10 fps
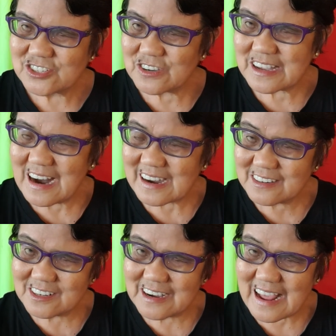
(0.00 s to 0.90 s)
so,
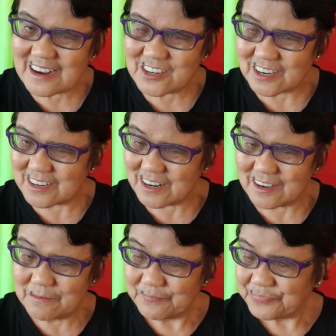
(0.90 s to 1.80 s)
i-gargle na ko, no?
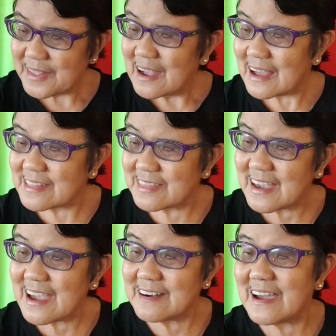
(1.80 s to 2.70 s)
And
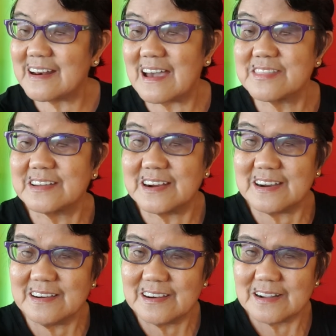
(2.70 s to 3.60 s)
then,
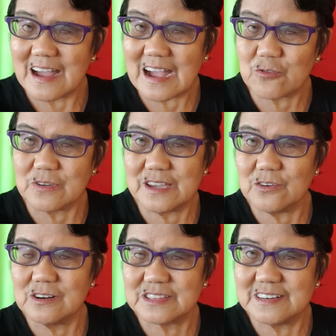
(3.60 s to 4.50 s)
another, akong
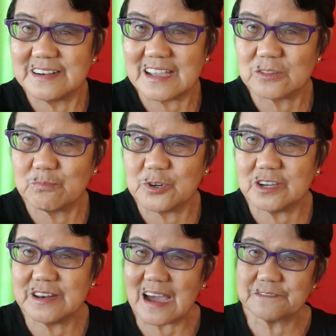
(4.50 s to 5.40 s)
i-alternate
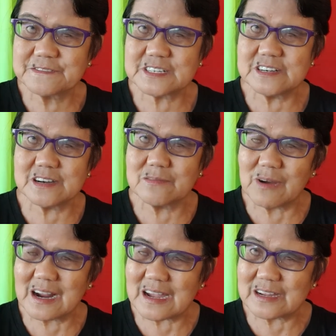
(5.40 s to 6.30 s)
pod after
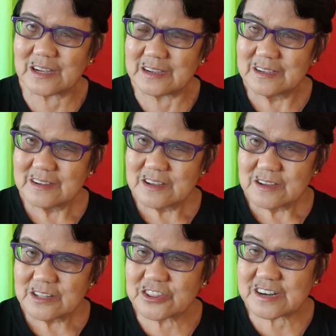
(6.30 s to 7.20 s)
mga
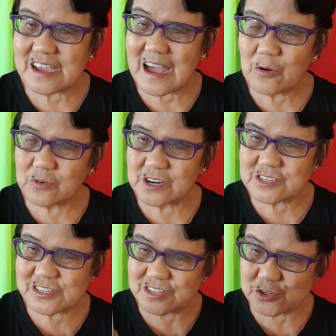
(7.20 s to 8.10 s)
3
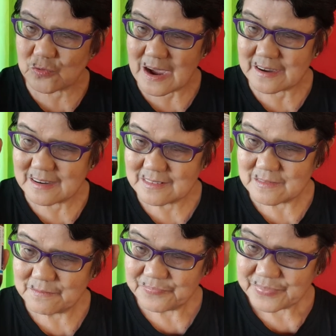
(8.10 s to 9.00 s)
hours, this one,
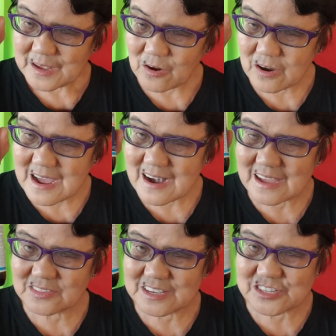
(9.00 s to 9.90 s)
oral
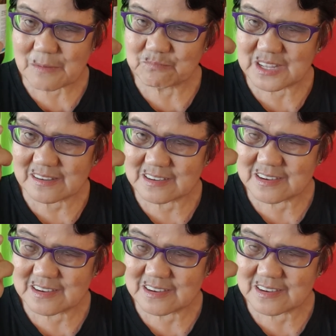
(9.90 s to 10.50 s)
antiseptic.